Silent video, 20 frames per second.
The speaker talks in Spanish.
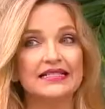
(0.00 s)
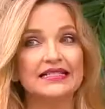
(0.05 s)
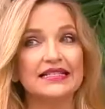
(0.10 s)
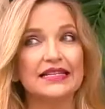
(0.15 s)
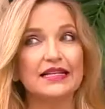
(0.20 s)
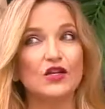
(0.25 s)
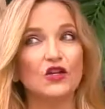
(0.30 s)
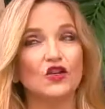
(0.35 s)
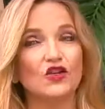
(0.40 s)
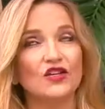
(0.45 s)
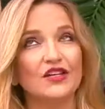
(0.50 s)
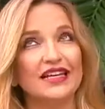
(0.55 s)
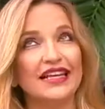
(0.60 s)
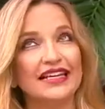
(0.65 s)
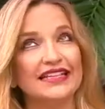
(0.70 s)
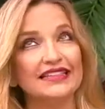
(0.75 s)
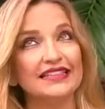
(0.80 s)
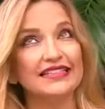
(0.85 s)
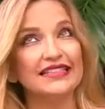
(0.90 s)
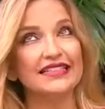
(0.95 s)
si los
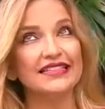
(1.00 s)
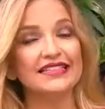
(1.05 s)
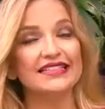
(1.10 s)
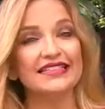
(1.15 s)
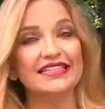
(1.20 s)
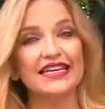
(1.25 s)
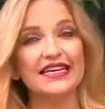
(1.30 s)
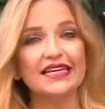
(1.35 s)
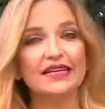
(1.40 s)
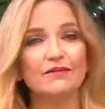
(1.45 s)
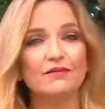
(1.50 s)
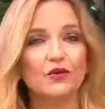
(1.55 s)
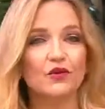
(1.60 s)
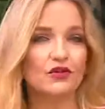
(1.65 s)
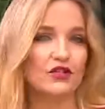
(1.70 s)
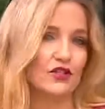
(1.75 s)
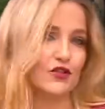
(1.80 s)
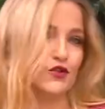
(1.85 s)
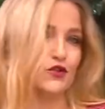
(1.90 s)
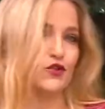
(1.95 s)
lentes tienen
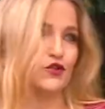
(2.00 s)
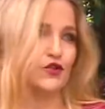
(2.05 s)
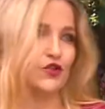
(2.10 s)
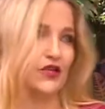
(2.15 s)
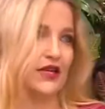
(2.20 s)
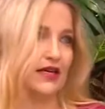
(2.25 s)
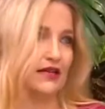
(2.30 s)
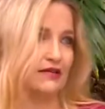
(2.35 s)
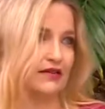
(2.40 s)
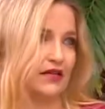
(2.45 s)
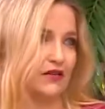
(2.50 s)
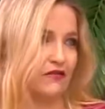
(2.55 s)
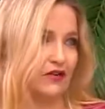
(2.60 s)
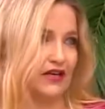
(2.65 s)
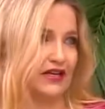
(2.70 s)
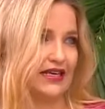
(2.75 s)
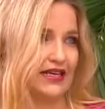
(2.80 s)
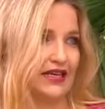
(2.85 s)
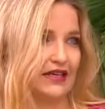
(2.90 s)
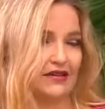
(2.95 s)
protección solar. En
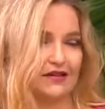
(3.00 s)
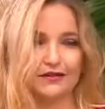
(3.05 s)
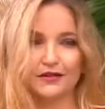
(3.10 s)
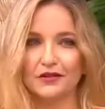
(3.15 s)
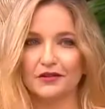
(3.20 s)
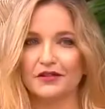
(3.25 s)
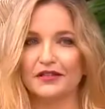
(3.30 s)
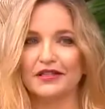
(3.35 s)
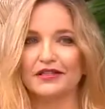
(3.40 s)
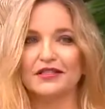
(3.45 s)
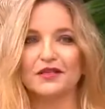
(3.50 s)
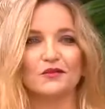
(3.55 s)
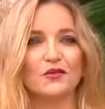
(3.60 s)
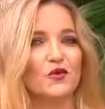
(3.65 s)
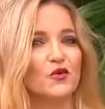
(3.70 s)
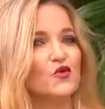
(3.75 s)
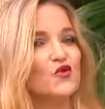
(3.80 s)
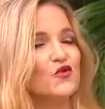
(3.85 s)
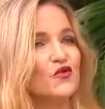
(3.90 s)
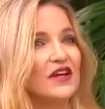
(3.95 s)
realidad, hasta ahorita se me
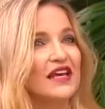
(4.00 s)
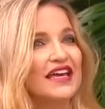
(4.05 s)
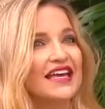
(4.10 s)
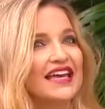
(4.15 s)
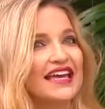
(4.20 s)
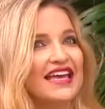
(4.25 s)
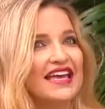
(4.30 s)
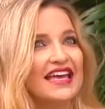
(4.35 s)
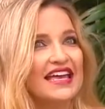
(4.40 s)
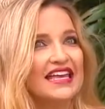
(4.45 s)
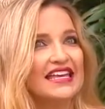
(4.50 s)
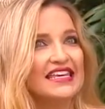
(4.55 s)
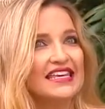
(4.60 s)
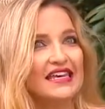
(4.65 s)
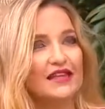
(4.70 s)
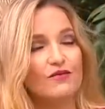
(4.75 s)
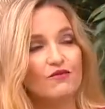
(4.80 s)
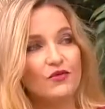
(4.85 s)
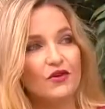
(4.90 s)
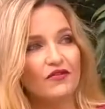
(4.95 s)
ocurre.
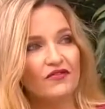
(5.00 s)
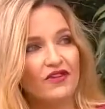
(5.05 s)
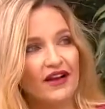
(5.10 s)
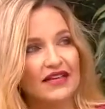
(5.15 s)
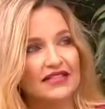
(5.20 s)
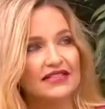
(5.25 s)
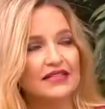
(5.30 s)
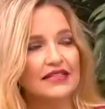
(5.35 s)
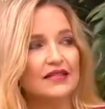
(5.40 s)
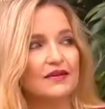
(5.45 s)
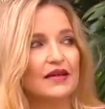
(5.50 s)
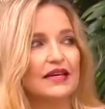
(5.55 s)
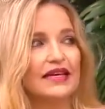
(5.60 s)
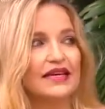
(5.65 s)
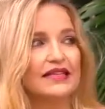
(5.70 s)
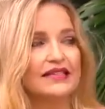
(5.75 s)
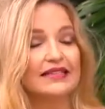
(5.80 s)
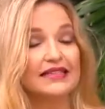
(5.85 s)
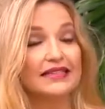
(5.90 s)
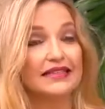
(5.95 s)
Y es muy fácil,
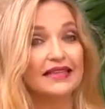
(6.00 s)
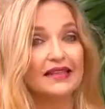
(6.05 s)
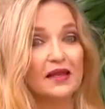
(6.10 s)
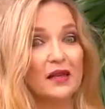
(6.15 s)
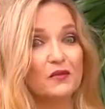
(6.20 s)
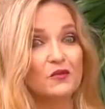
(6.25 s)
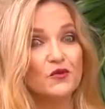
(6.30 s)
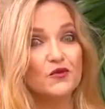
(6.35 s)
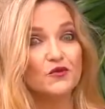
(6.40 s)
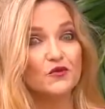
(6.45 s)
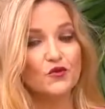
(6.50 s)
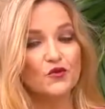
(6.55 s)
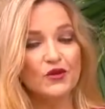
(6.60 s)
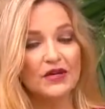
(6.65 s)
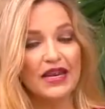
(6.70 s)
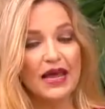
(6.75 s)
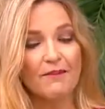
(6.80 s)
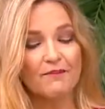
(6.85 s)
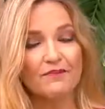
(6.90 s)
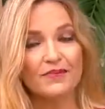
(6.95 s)
eh, si tenemos
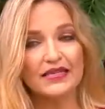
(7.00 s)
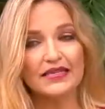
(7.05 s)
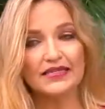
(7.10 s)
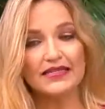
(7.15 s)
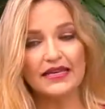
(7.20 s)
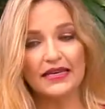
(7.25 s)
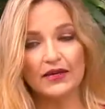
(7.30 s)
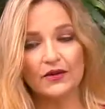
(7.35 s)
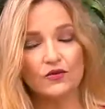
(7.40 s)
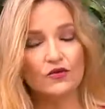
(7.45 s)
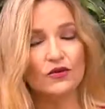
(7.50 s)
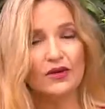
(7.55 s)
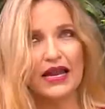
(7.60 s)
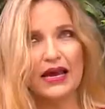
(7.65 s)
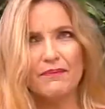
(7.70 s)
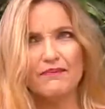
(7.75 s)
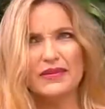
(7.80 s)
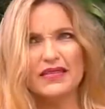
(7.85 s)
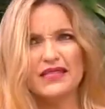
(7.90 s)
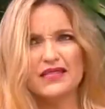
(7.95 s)
un lapicero, un
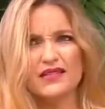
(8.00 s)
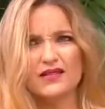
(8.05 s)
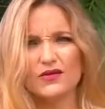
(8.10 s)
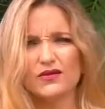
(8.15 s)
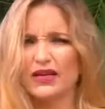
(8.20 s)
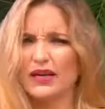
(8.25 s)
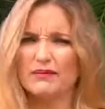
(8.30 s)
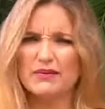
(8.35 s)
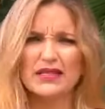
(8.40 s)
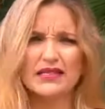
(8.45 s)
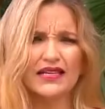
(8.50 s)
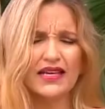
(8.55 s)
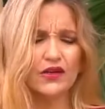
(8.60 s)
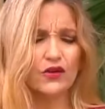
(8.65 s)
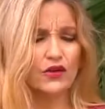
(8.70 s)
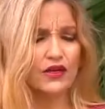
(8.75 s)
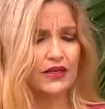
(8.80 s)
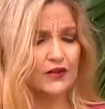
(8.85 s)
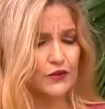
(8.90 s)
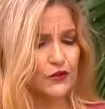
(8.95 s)
lápiz o
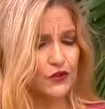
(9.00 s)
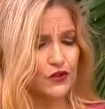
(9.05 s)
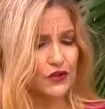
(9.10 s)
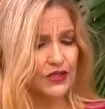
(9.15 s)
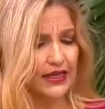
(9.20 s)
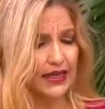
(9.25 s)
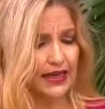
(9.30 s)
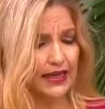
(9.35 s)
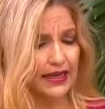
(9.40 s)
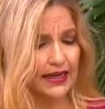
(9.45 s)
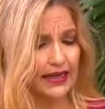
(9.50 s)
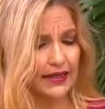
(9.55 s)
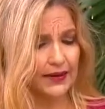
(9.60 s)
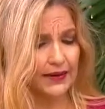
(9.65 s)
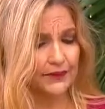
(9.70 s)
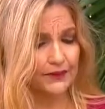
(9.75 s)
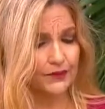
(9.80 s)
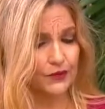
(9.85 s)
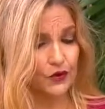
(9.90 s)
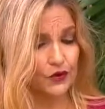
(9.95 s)
lapicero de esos
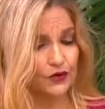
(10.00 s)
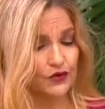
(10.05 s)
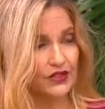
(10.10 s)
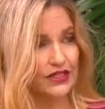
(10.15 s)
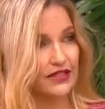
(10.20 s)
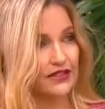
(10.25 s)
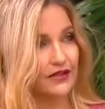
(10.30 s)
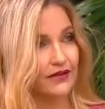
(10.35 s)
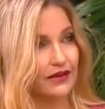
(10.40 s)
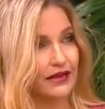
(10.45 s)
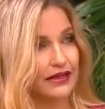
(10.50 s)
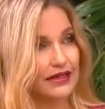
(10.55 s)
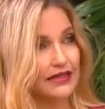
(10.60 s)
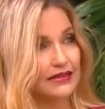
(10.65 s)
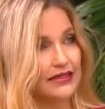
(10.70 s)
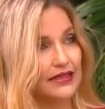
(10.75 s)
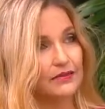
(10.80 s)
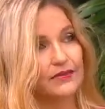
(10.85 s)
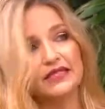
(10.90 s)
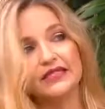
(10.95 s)
que, con los que se ven
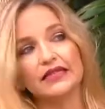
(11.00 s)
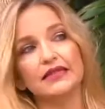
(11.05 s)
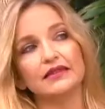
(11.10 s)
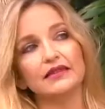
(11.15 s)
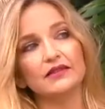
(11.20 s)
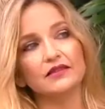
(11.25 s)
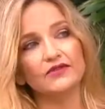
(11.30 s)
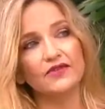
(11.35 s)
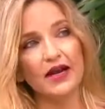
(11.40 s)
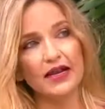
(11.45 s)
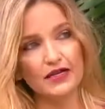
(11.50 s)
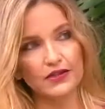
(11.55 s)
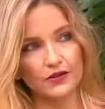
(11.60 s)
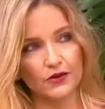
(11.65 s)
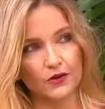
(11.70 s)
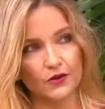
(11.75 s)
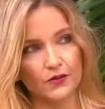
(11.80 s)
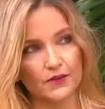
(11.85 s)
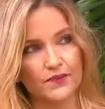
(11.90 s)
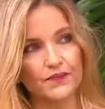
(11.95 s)
que si el billete es
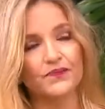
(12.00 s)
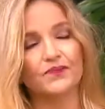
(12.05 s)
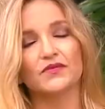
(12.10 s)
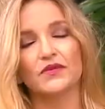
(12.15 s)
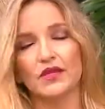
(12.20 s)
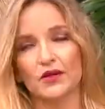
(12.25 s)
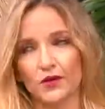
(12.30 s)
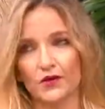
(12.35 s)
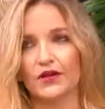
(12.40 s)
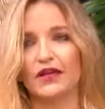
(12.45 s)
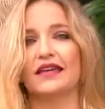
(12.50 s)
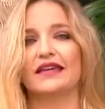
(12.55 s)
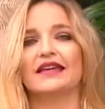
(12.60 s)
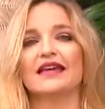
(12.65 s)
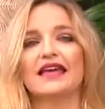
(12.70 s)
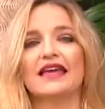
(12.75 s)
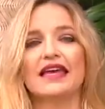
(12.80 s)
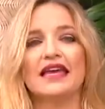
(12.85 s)
falso. Ajá. Ok.